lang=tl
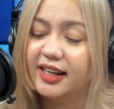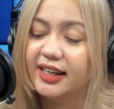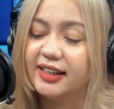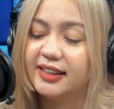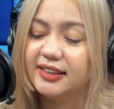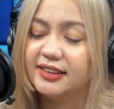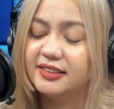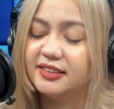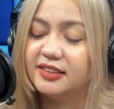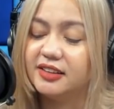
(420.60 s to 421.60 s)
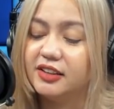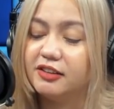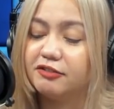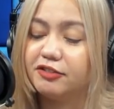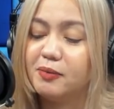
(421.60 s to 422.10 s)
And
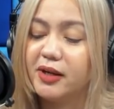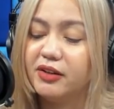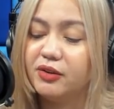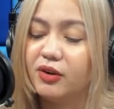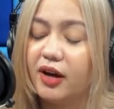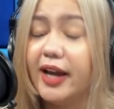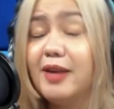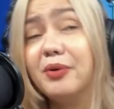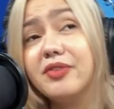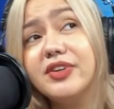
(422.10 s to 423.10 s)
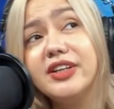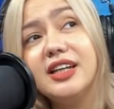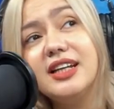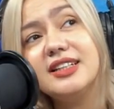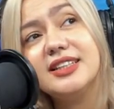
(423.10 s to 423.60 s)
from ano, ay birthday
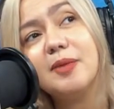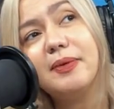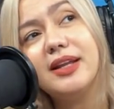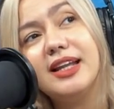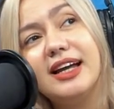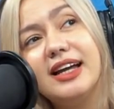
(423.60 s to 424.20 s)
ni Lindsay pala.